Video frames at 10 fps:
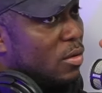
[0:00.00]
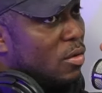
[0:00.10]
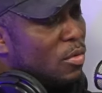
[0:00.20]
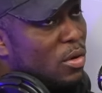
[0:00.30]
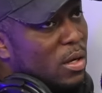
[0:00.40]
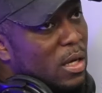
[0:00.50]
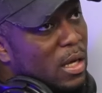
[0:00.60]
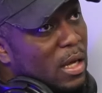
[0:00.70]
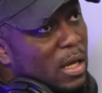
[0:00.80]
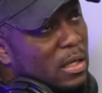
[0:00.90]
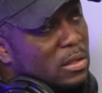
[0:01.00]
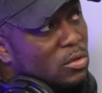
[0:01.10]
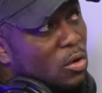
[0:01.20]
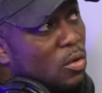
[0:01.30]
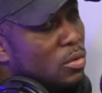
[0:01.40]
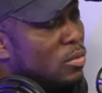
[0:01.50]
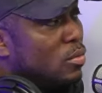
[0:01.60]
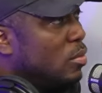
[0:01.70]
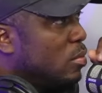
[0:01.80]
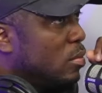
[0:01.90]
como que el
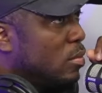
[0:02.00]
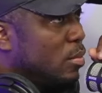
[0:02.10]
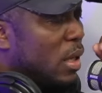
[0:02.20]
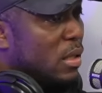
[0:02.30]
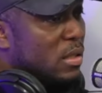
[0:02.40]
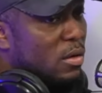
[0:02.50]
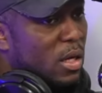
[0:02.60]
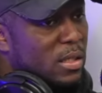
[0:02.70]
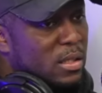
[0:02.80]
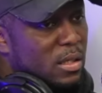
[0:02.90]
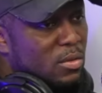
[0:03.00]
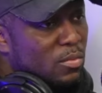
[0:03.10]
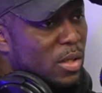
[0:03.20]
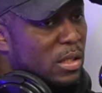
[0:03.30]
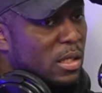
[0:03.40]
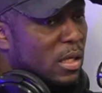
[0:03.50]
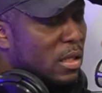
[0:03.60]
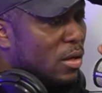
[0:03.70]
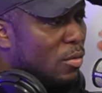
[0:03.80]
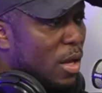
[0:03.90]
tono, para decirlo así, tú me entiendes,